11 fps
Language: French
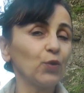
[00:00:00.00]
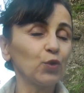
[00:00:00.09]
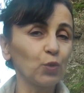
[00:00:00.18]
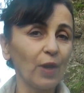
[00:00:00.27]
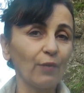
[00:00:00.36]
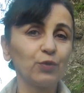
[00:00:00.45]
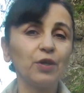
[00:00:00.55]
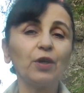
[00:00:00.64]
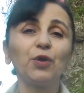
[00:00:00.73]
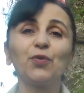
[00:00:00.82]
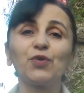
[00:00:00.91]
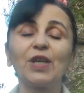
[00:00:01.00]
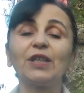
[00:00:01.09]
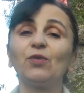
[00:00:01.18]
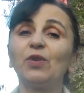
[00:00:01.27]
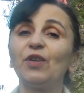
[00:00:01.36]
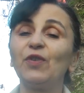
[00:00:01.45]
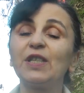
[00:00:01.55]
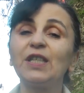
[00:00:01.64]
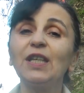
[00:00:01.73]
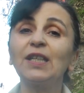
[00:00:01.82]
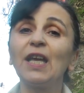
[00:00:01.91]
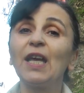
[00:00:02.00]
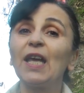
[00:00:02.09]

cela veut dire que vous êtes en déficit